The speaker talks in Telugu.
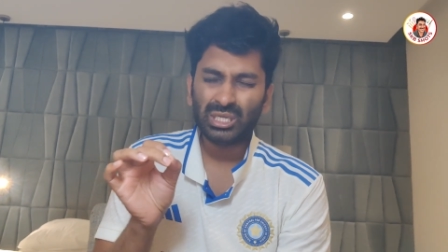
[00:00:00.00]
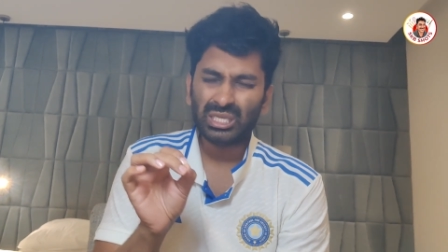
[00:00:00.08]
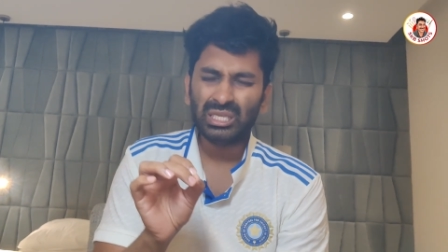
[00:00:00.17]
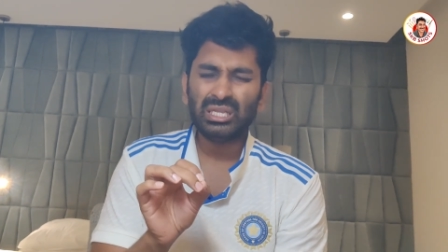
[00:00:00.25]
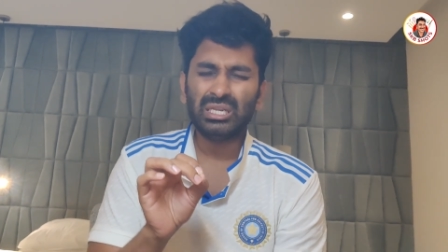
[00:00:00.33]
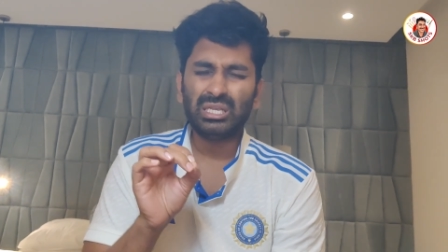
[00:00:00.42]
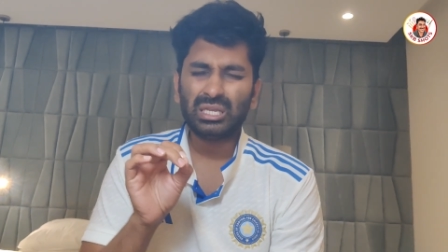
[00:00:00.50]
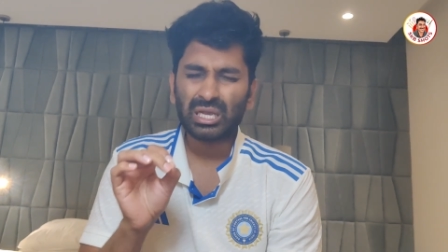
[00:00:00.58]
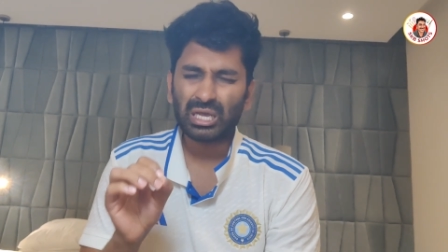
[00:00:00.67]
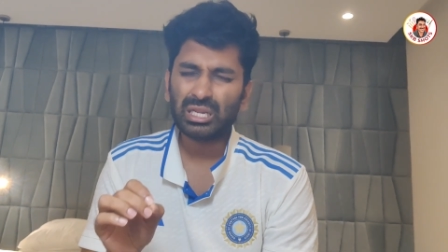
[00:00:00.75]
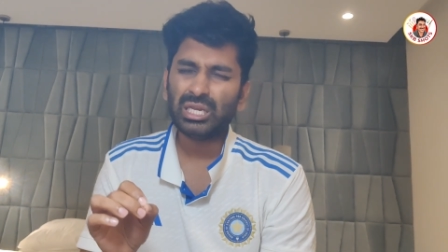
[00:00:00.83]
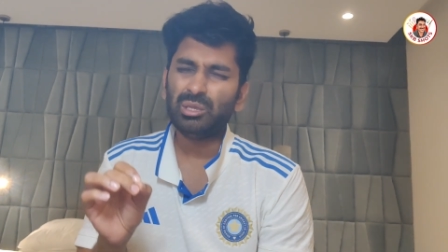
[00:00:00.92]
గిరిని
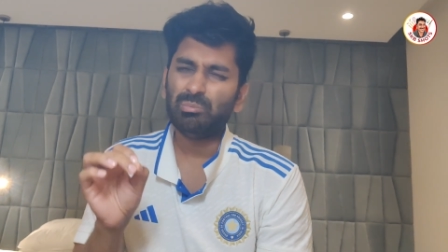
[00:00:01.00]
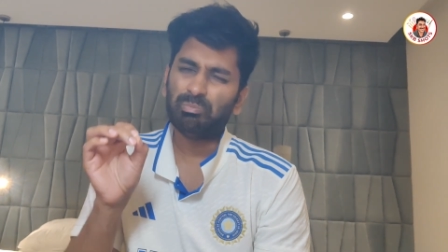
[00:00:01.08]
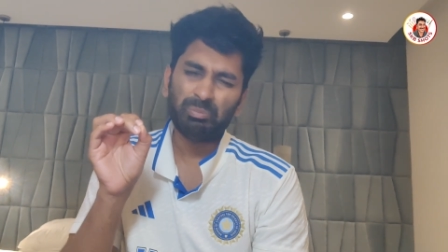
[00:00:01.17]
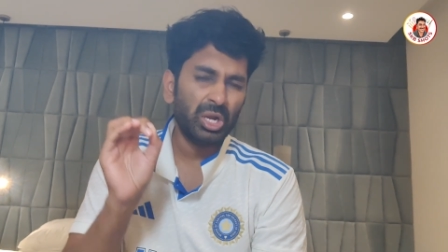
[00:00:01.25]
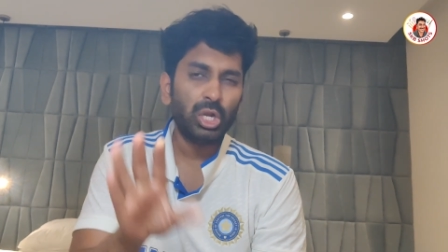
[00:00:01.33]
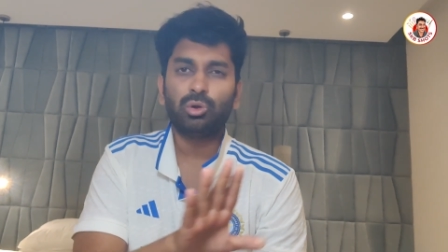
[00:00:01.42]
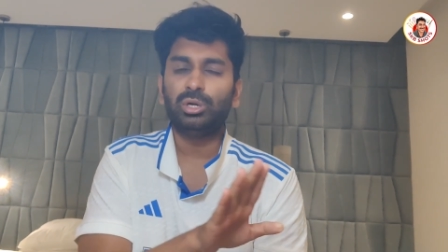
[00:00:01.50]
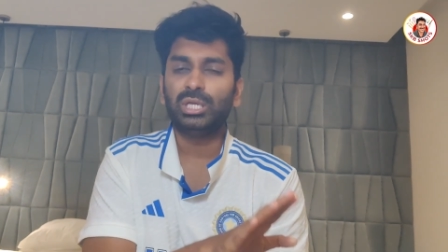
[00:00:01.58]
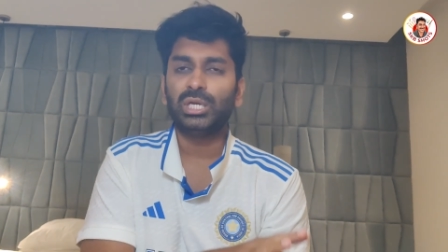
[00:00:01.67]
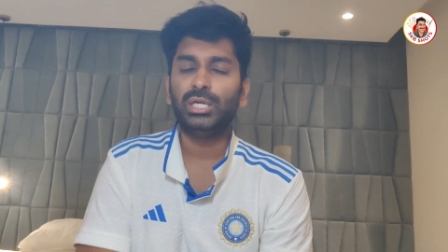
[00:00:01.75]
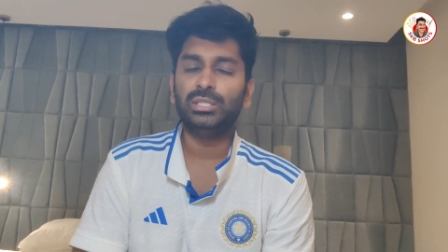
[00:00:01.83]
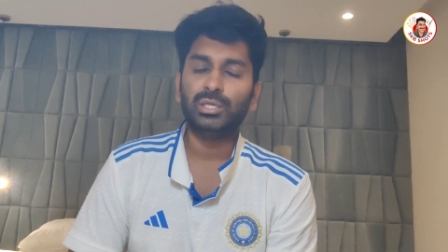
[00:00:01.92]
హరిని బల్లే
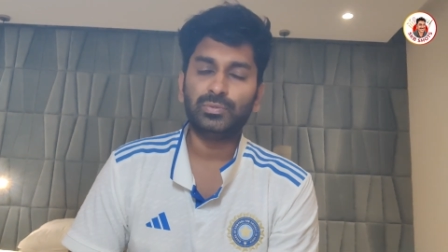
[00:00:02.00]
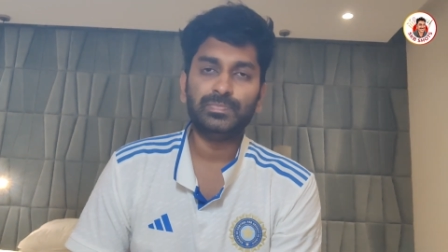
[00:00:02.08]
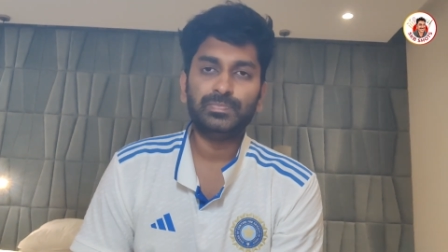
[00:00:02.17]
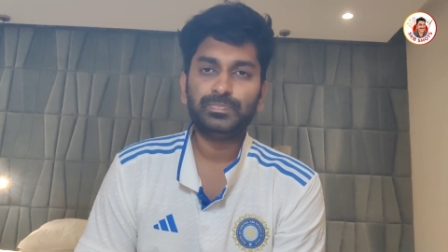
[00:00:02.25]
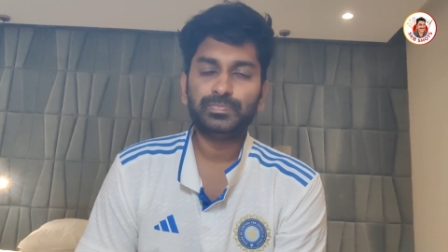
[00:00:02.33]
కొట్టారు వీళ్ళిద్దరు